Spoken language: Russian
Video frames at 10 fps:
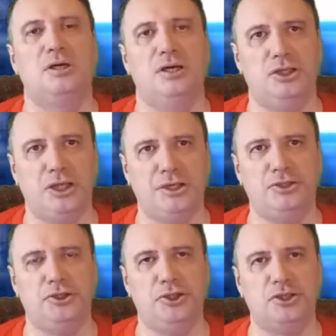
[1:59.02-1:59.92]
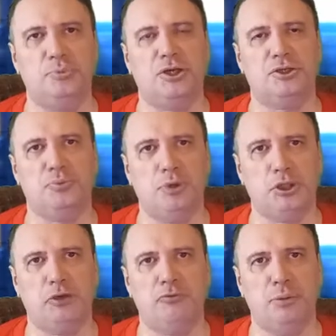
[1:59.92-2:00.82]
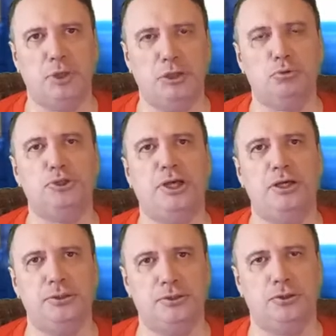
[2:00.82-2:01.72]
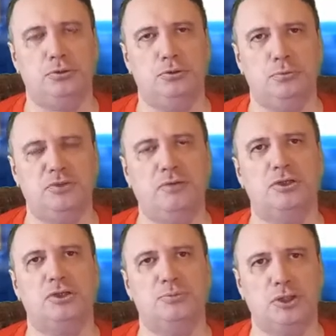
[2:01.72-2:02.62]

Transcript: Итак, сейчас мы рассматриваем индустриализацию в Советском